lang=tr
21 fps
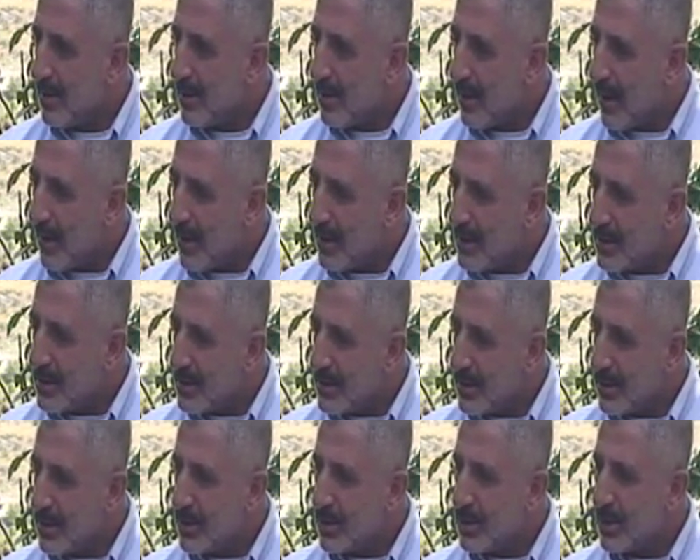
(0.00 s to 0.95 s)

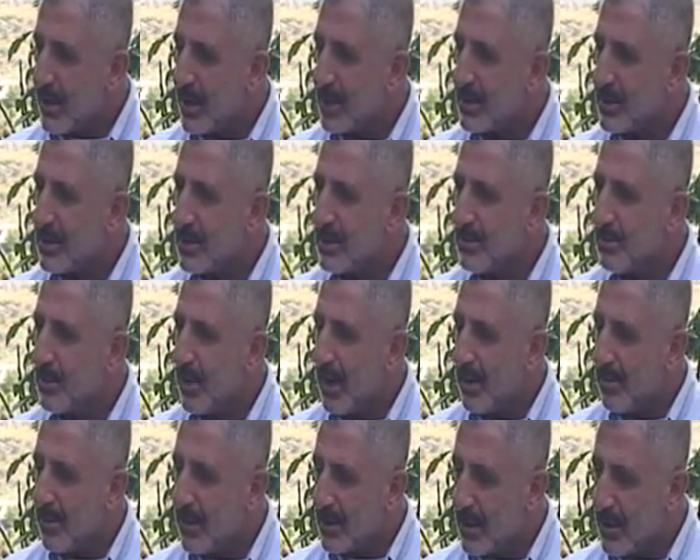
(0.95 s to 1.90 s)
Kayıtsız şartsız bu
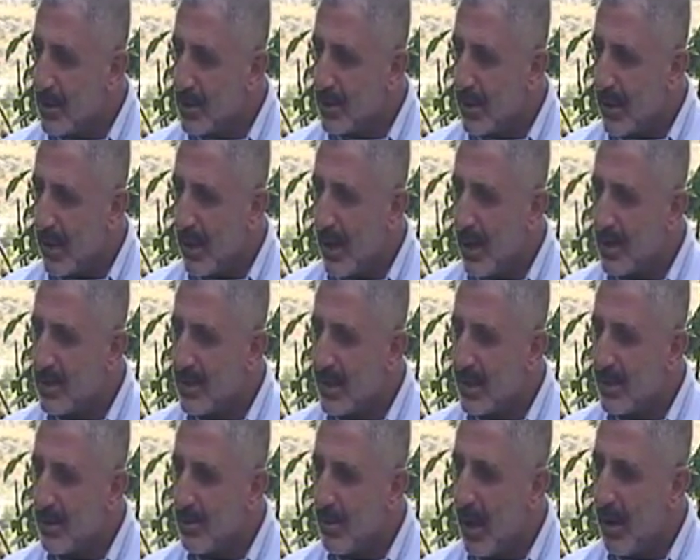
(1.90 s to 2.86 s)
emirden sonra
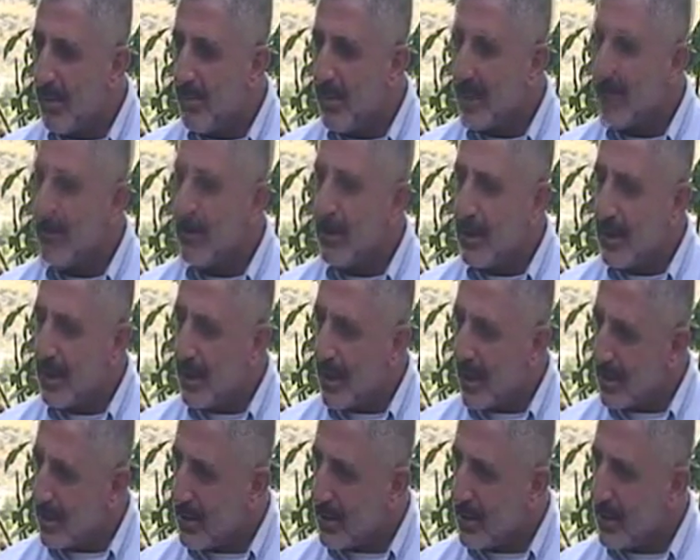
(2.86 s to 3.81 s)
Hazreti Muhammed
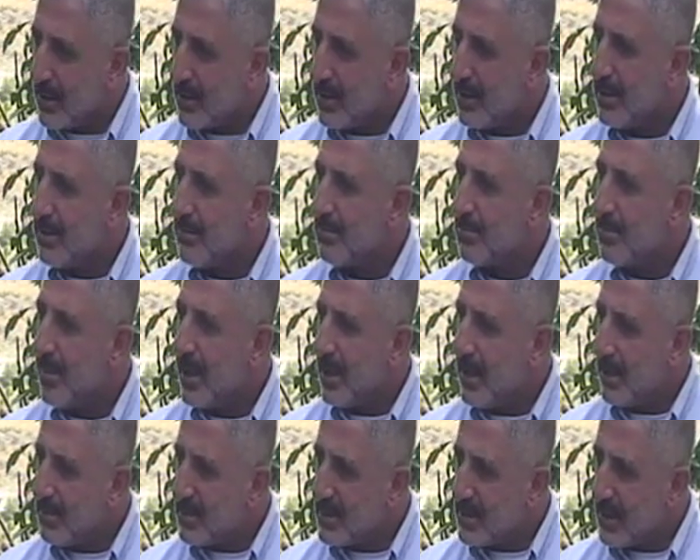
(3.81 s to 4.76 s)
inandık,
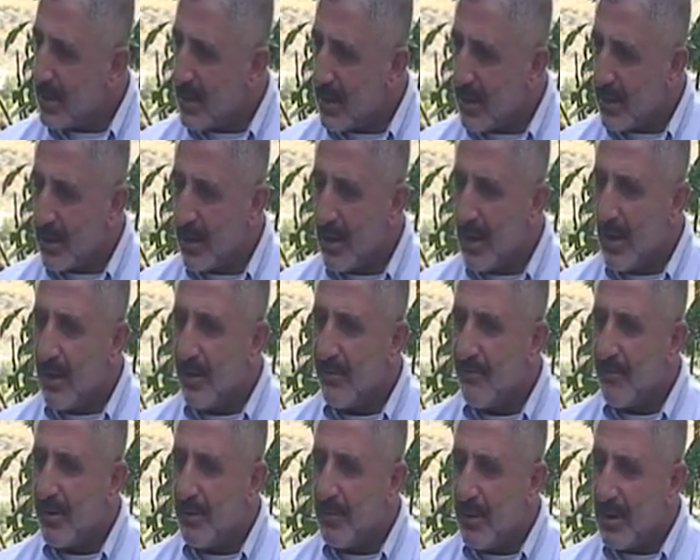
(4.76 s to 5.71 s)
benimsedik
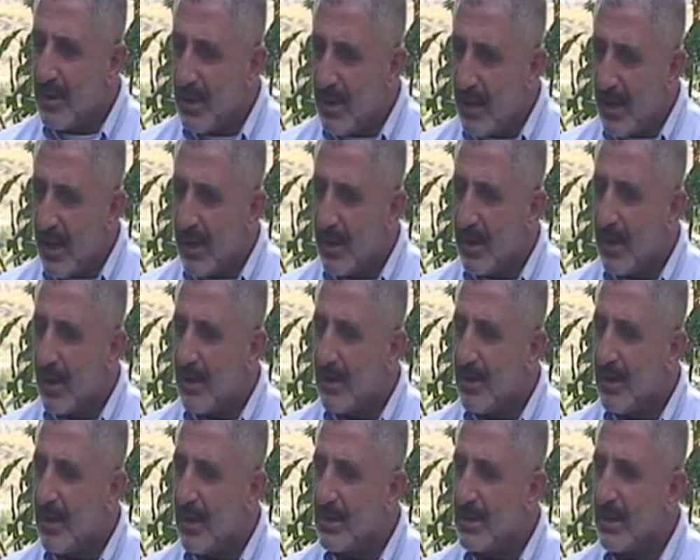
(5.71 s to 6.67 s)
ve Medine'ye
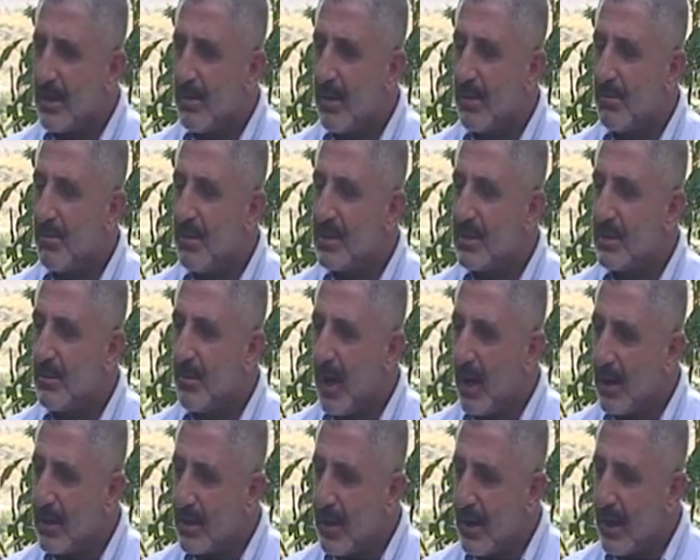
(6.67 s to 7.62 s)
geldiği zaman bizim
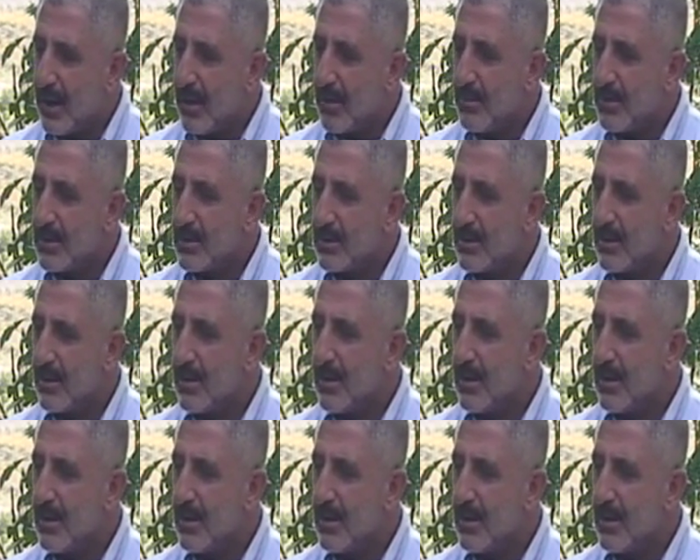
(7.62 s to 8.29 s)
atalarımız,